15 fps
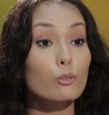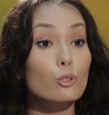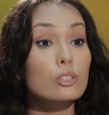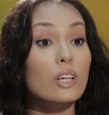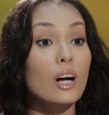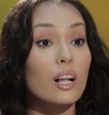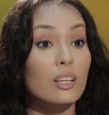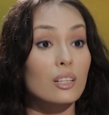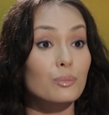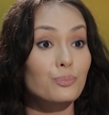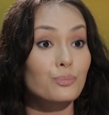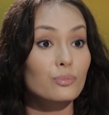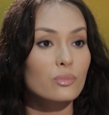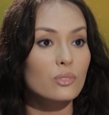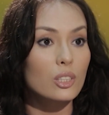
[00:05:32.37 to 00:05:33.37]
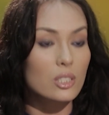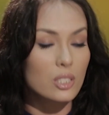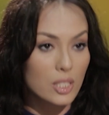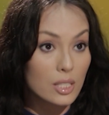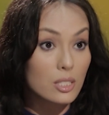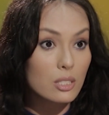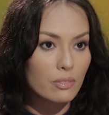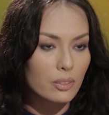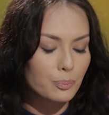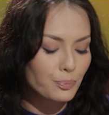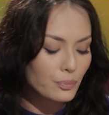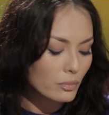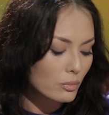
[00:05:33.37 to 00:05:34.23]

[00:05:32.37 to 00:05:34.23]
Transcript: его искала с детства.